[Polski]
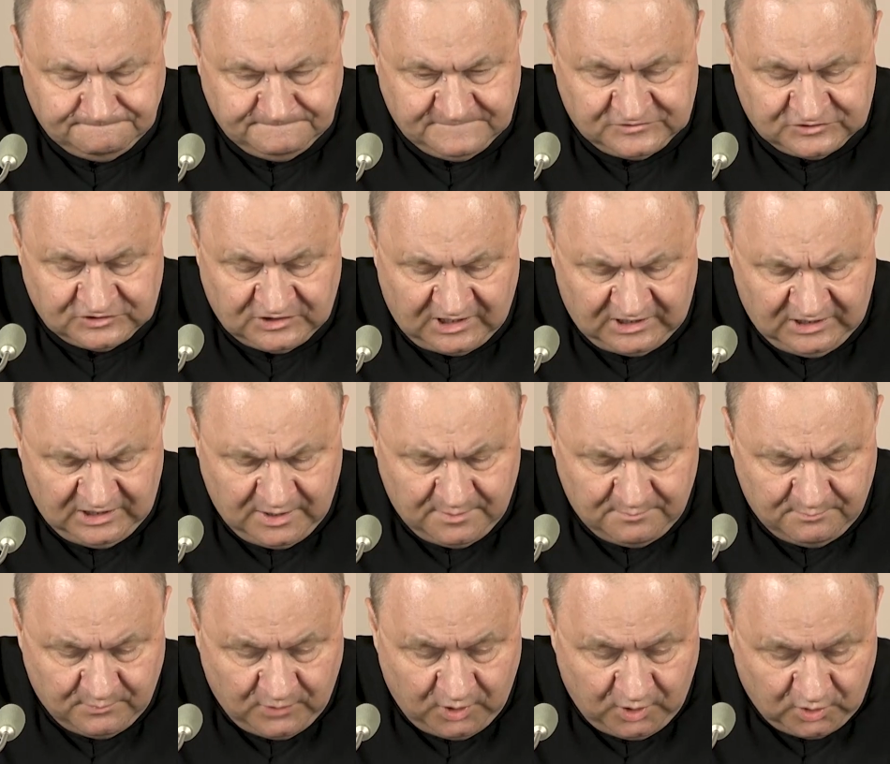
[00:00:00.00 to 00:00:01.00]
Czy na ile
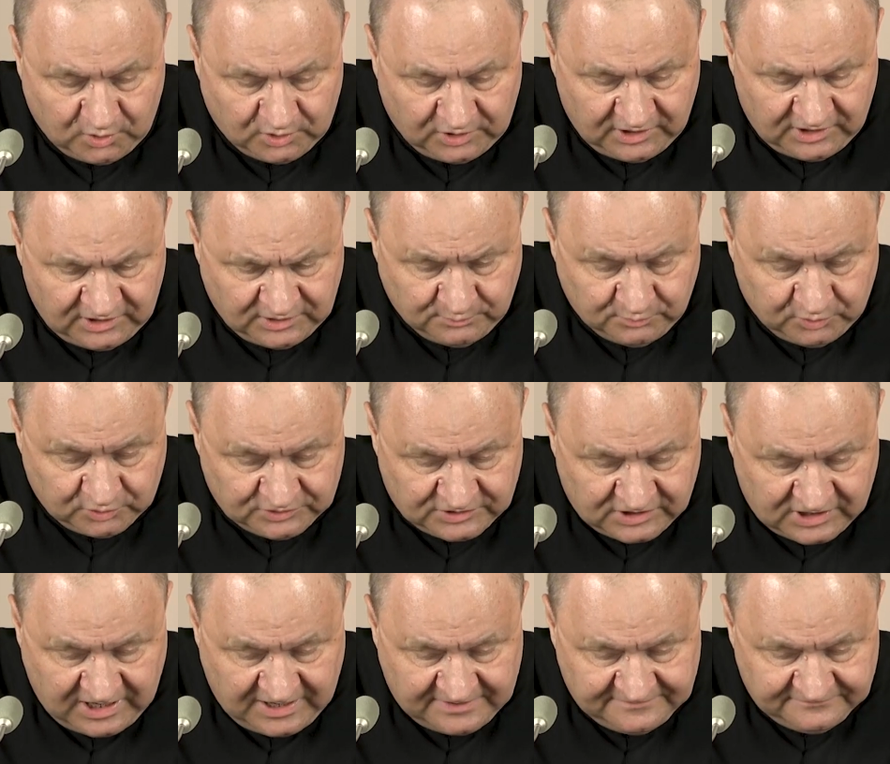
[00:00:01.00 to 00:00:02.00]
mogę i
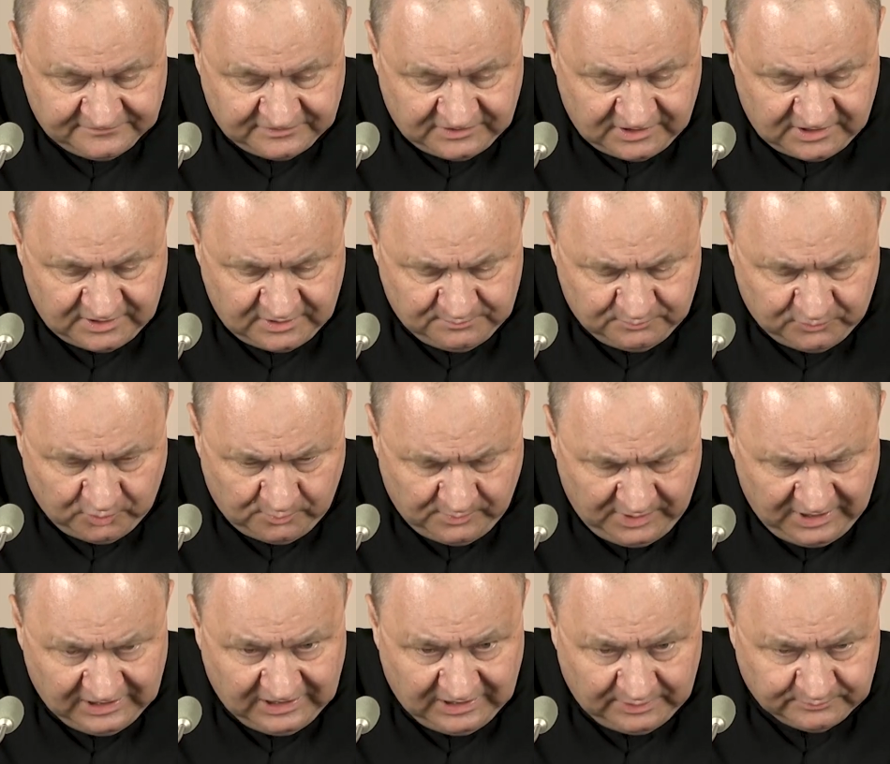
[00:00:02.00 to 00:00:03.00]
potrafię,
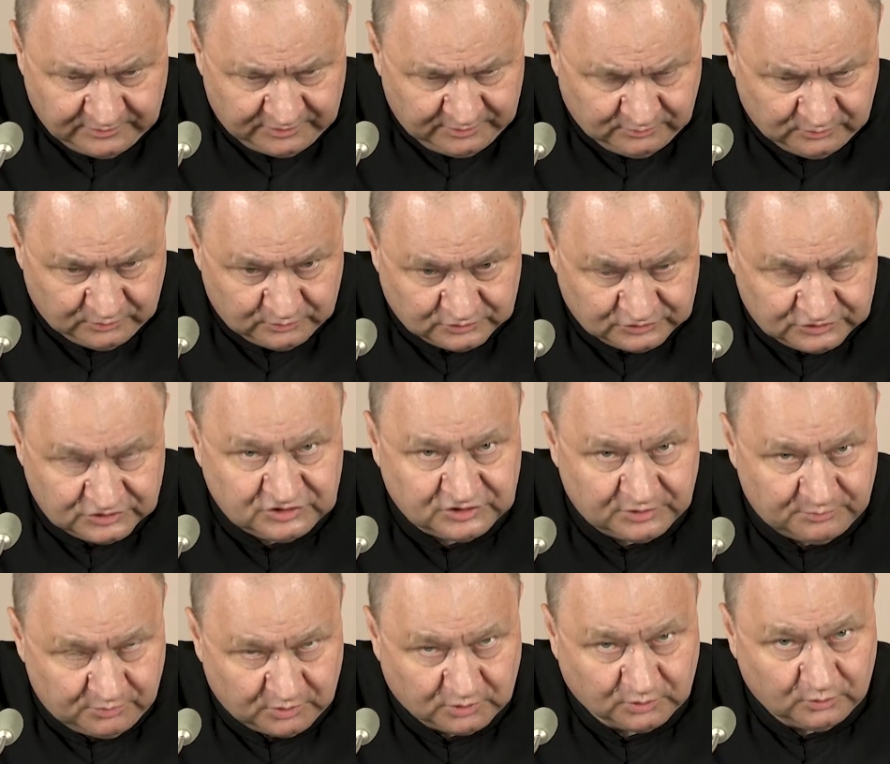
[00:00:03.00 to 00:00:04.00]
pomagam tym, którzy
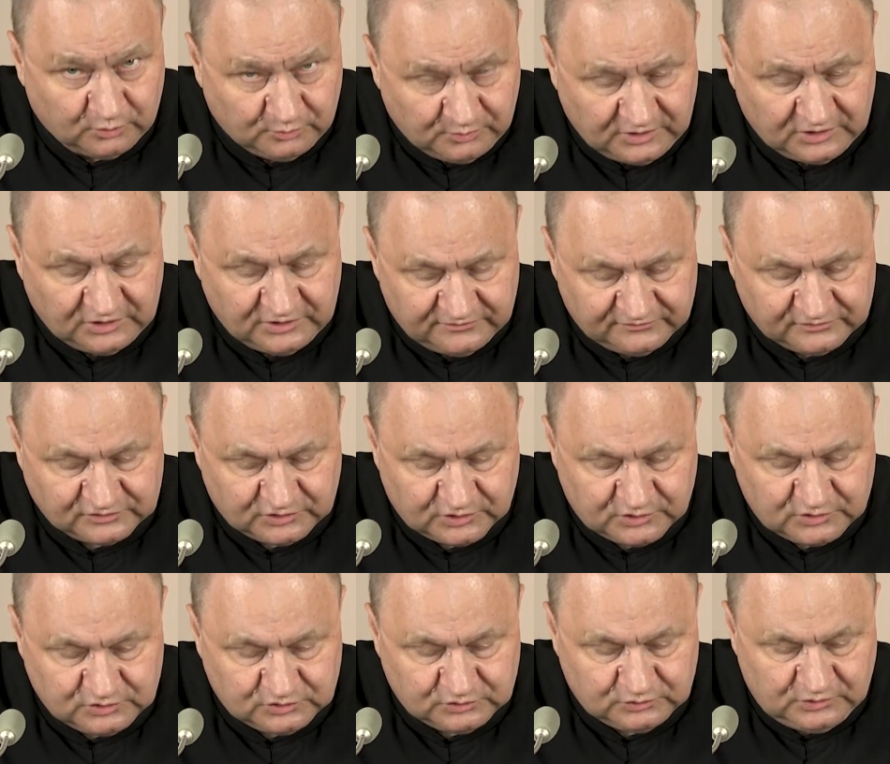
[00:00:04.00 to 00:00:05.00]
się pogubili w
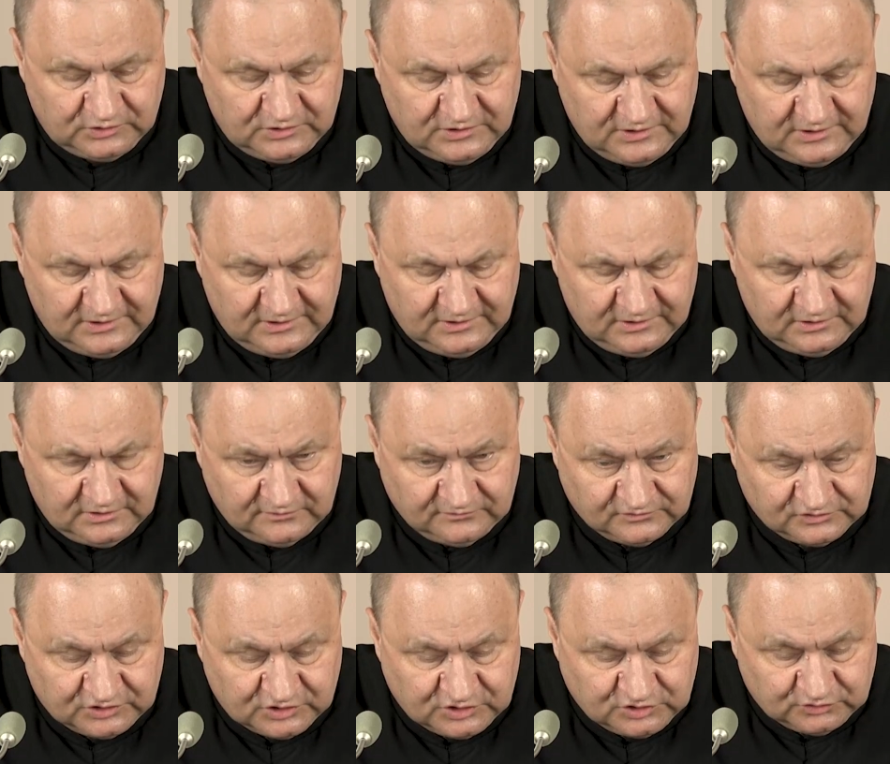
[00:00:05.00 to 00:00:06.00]
życiu,
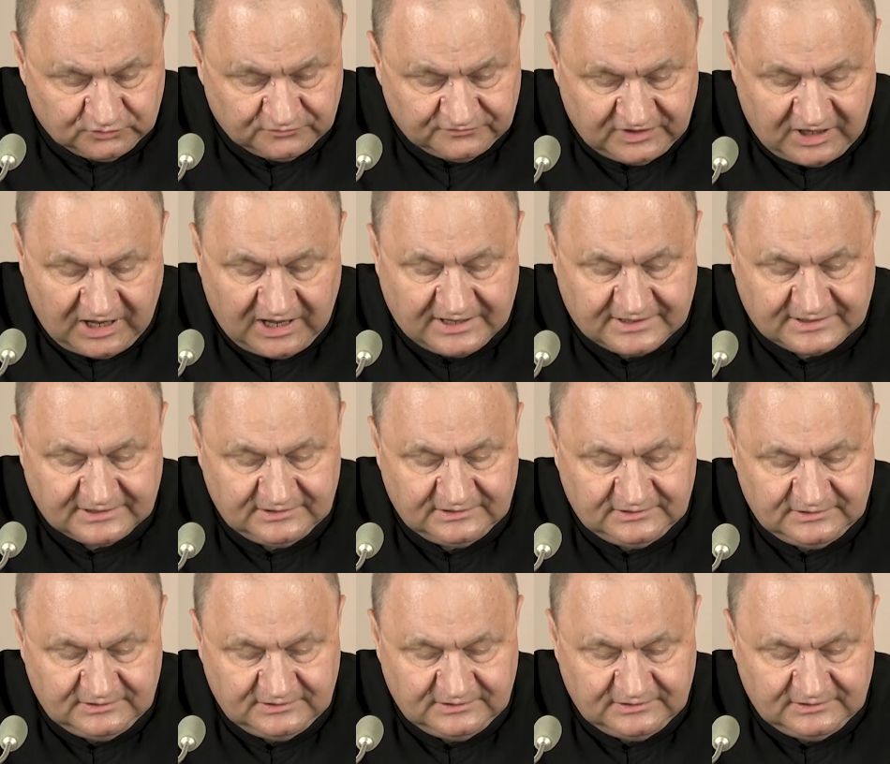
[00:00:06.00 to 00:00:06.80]
w życiu wiary.